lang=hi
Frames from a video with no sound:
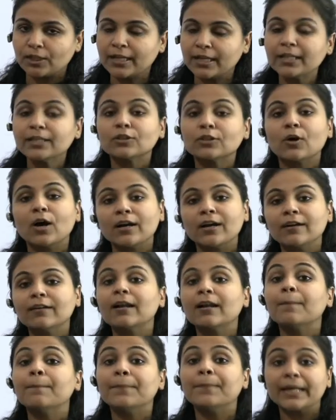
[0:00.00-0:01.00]
है तो अगर
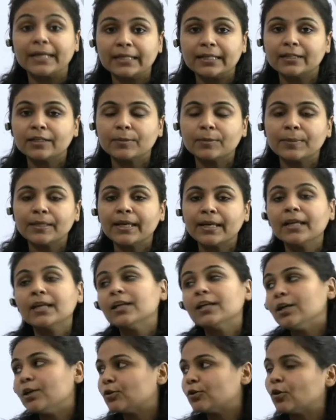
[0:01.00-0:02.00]
आप बिगिनर भी हैं
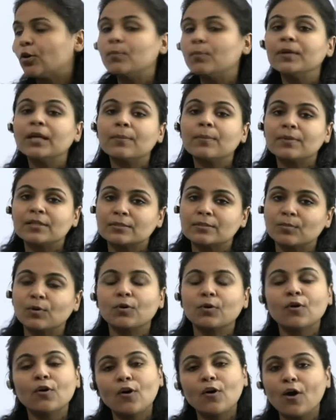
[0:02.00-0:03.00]
तो भी आप इस
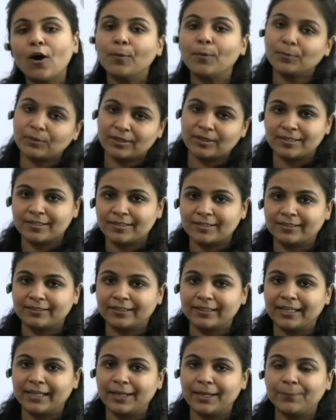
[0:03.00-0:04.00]
बुक को ऑप्ट कर
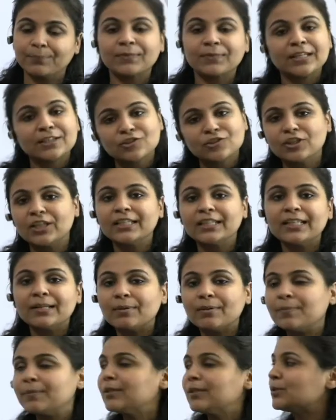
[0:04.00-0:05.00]
सकते हैं चलिए अब
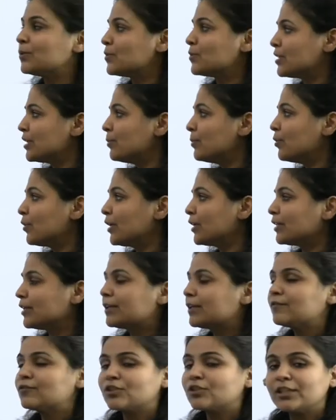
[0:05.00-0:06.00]
अपनी दूसरी बुक की
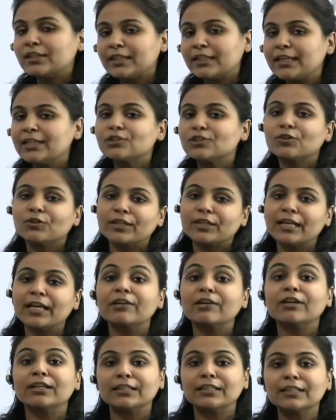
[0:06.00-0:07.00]
तरफ चलते हैं जो कि है
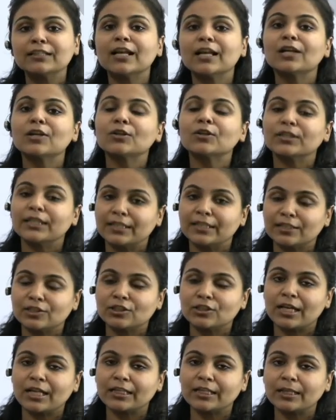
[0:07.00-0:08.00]
रतन लाल और धीरज
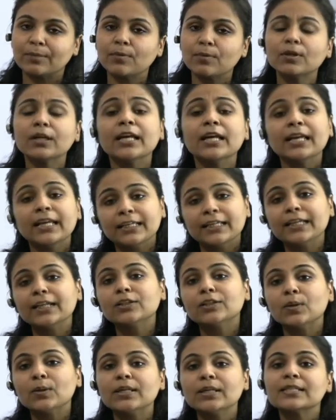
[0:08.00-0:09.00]
लाल की बुक ये
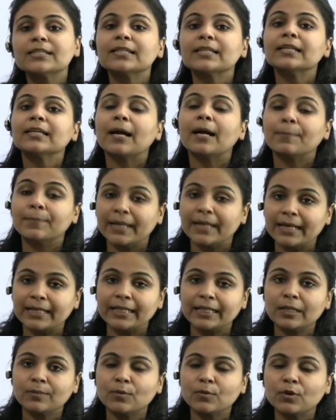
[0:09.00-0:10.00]
थोड़ी सी
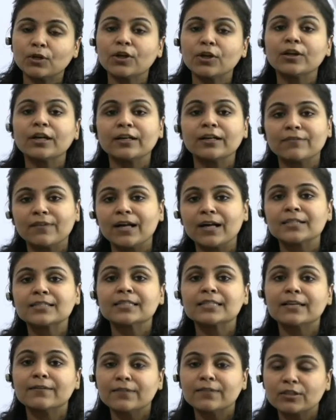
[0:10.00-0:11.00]
अपडेटेड बुक है और एडवांस
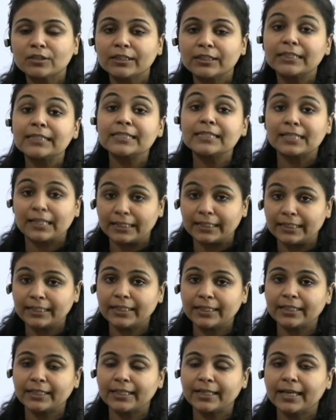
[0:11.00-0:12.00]
लेवल की स्टडी
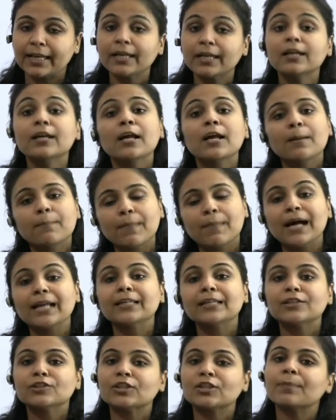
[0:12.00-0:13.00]
के लिए है मान
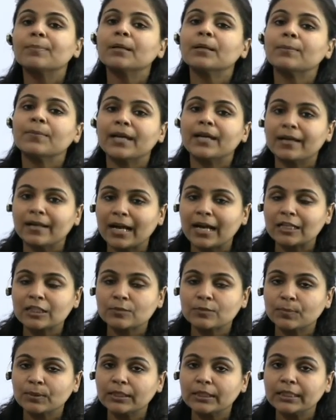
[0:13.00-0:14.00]
लीजिए आपने बेयर एक्स
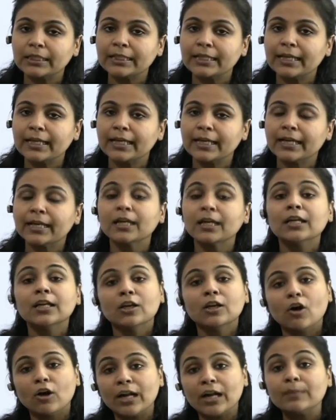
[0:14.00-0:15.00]
पढ़ लिए हैं
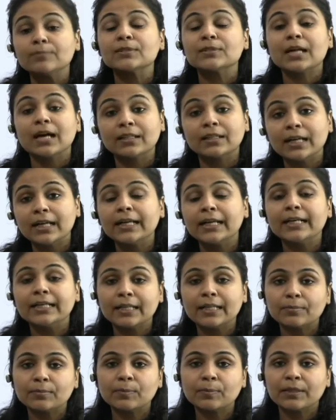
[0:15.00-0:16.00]
और आप ज्यादा इन
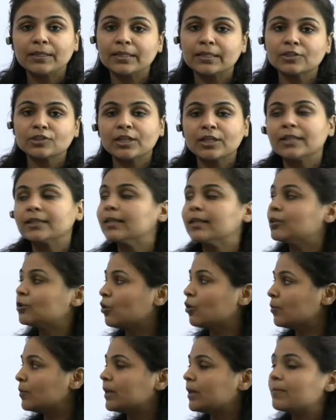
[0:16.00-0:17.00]
डेप्थ पढ़ना चाहते हैं
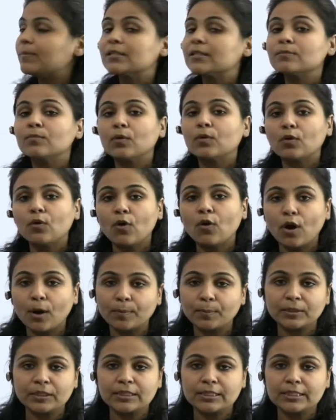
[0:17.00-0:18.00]
तो भी आप इस बुक को
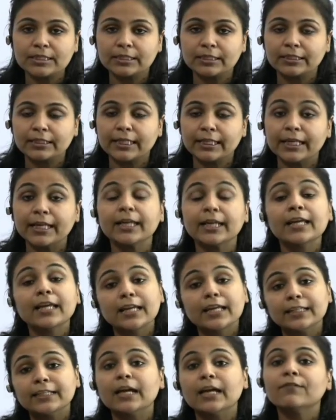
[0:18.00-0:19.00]
ऑप्ट कर सकते हैं
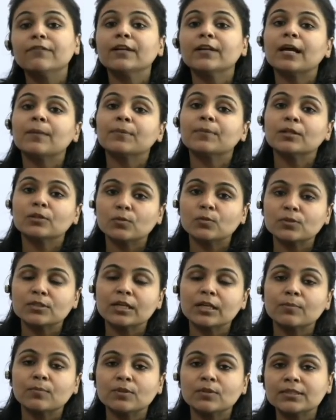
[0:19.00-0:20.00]
या फिर आपने
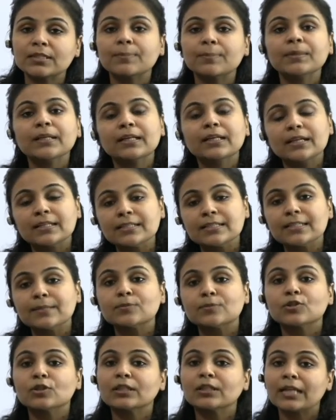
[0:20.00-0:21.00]
दूसरे बुक से अपनी
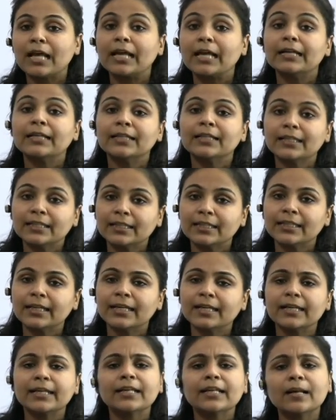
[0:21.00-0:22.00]
कंसेप्चुअल क्लैरिटी की है
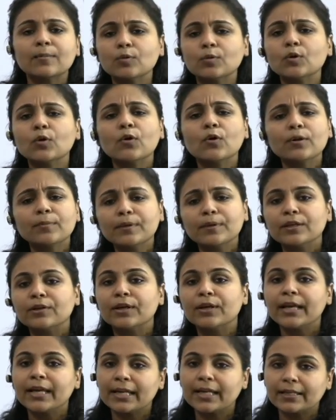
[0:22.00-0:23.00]
लेकिन आपको कोई भी
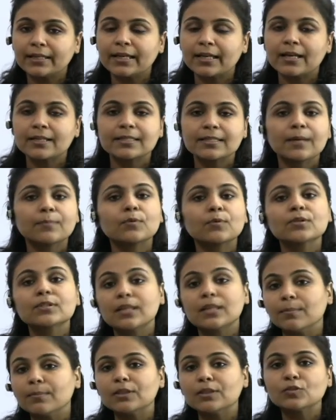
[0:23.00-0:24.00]
ग्रे एरियाज आपको
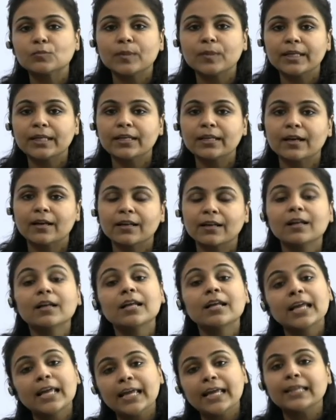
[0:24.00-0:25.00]
समझ में नहीं आ रहा
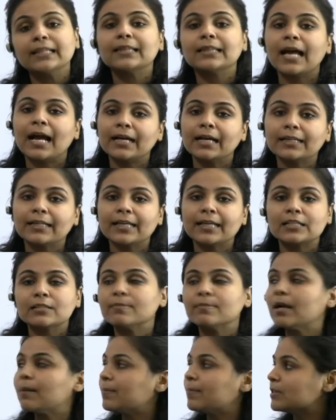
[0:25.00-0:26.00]
इन दैट केस
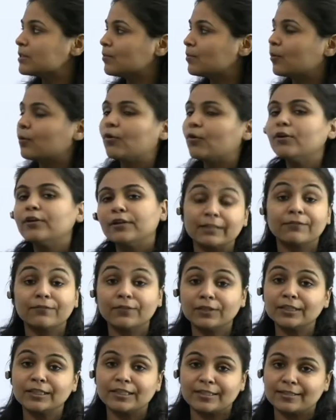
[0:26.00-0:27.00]
भी आप इस बुक को
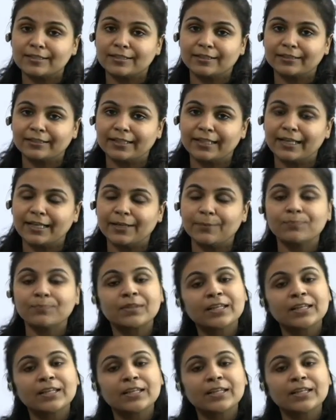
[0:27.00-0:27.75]
रेफर कर सकते हैं